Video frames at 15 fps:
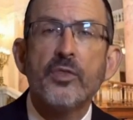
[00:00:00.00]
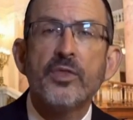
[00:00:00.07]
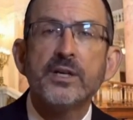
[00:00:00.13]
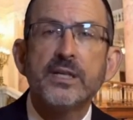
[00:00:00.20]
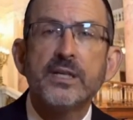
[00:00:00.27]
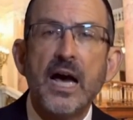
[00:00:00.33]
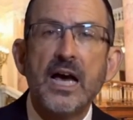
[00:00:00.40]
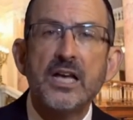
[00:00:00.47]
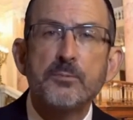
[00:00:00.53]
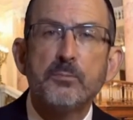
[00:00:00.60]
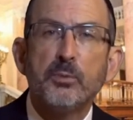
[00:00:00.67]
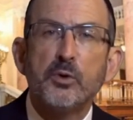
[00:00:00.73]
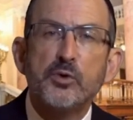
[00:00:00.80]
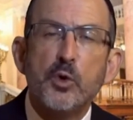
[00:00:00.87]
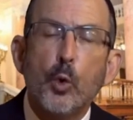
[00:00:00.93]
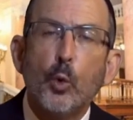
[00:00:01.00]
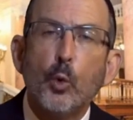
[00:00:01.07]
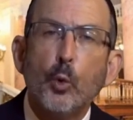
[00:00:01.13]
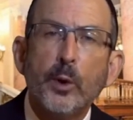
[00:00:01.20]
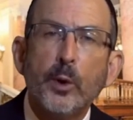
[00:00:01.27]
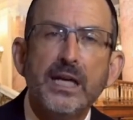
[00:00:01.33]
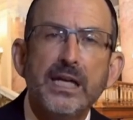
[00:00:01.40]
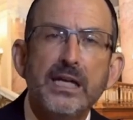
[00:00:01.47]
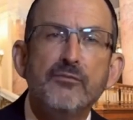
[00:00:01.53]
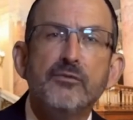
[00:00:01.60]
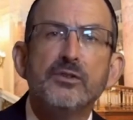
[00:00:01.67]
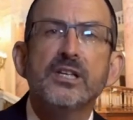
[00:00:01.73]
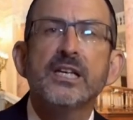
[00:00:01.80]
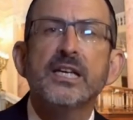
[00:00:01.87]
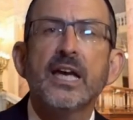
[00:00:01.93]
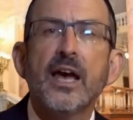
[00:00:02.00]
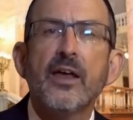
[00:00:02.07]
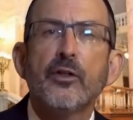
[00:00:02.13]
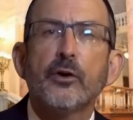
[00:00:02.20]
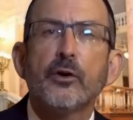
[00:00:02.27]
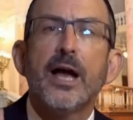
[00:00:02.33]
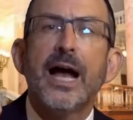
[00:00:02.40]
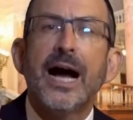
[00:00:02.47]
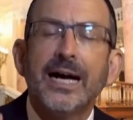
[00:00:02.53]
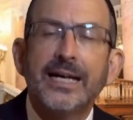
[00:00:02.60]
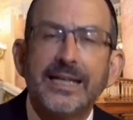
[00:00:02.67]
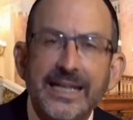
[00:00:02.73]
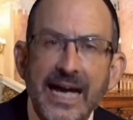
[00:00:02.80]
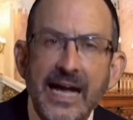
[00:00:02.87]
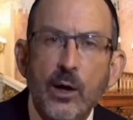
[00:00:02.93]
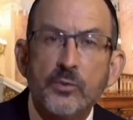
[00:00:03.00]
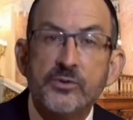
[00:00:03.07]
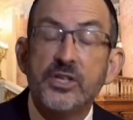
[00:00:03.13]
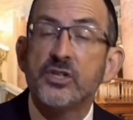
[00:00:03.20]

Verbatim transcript: Так как Евангелие сплетает вместе хроники,